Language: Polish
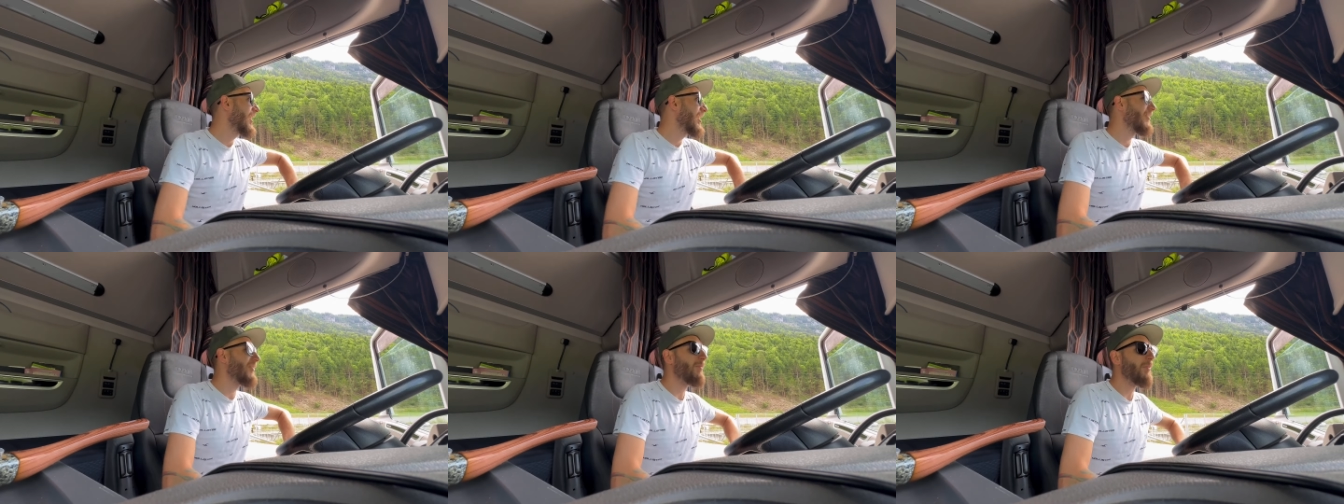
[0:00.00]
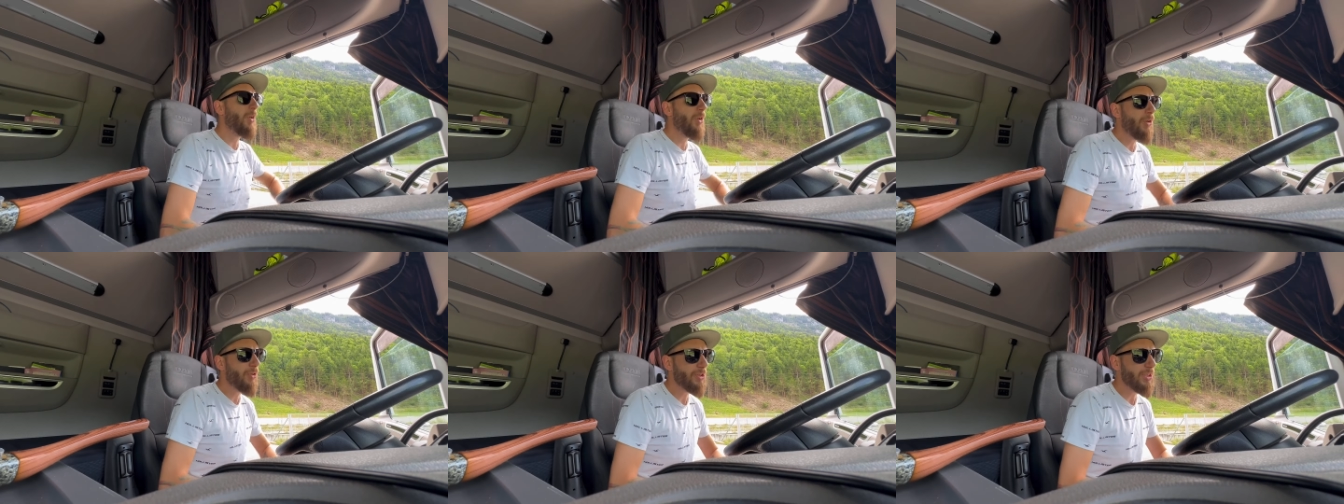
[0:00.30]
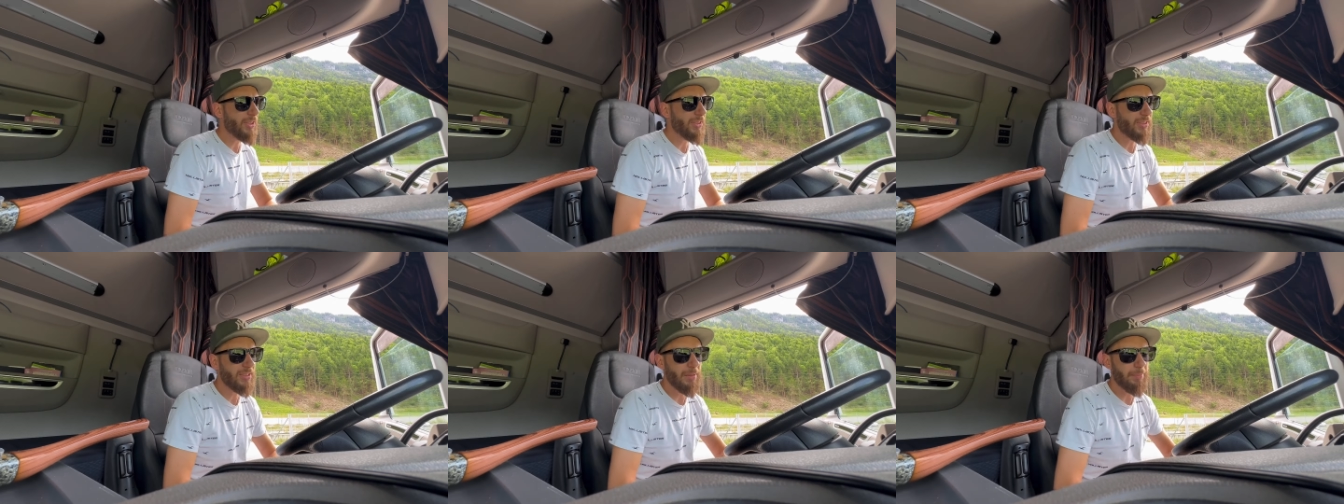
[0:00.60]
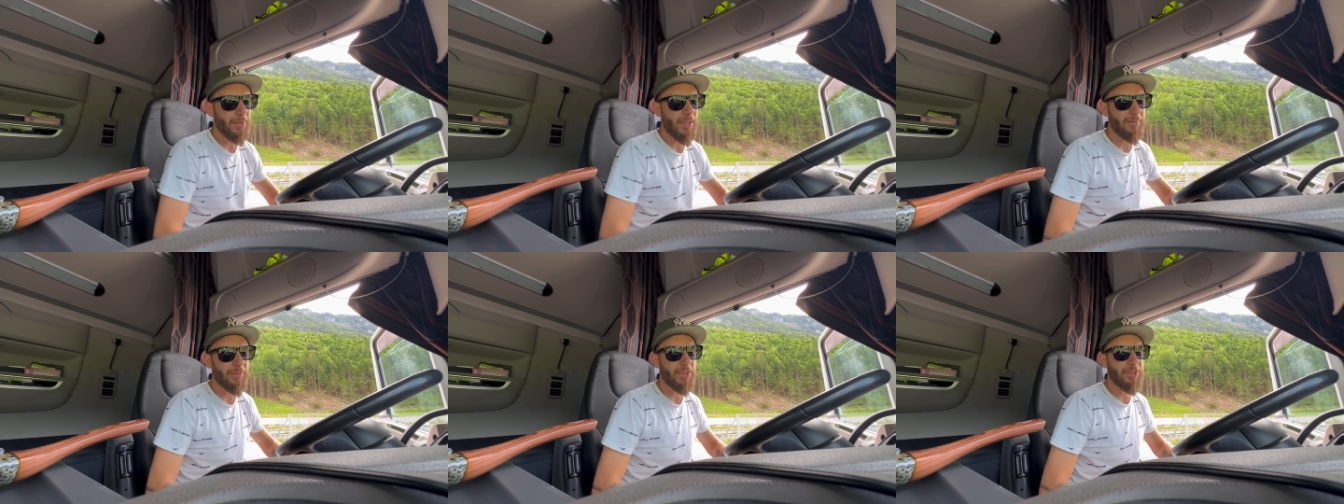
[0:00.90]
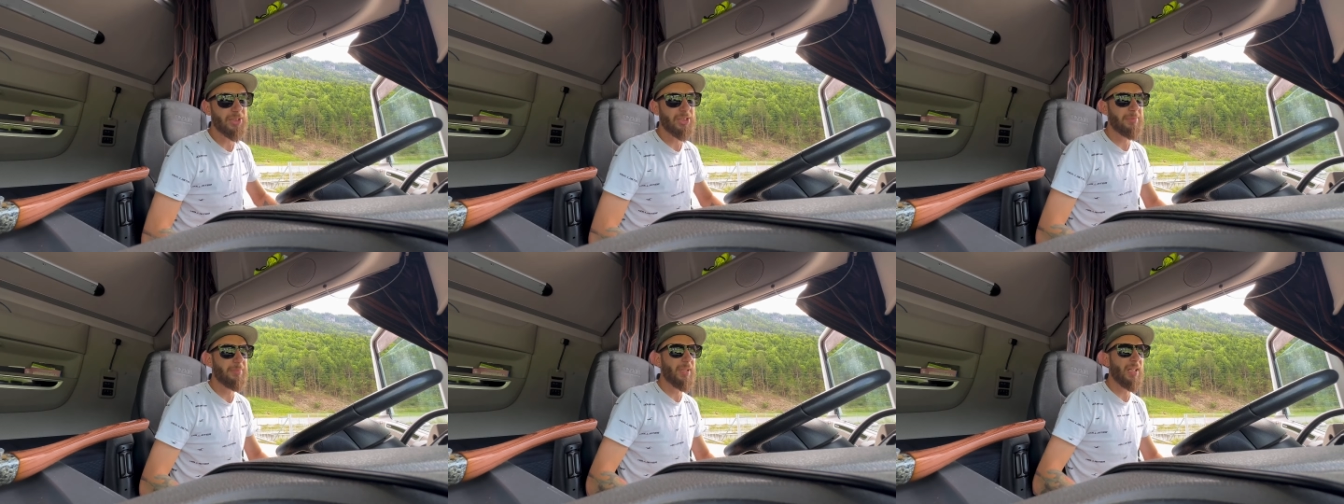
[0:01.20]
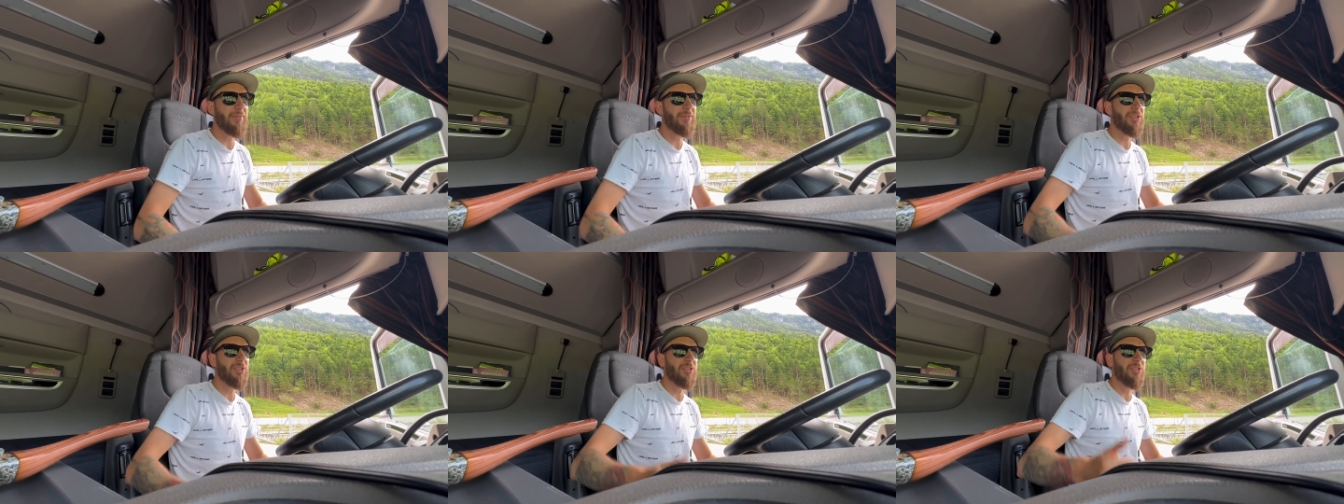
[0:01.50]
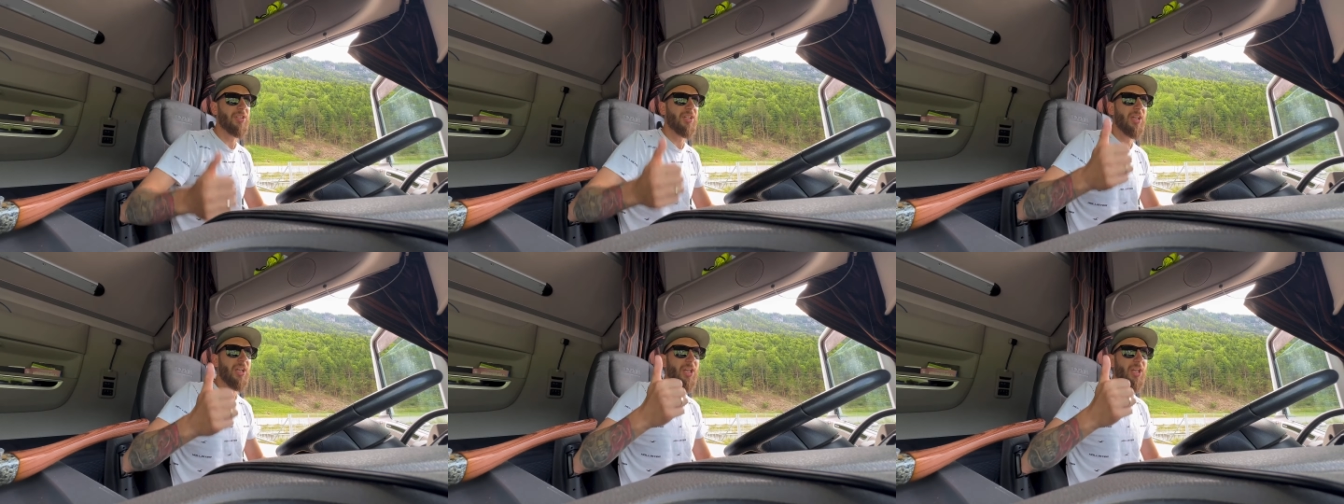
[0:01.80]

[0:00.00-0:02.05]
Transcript: Można tak naprawdę jeszcze sprawdzić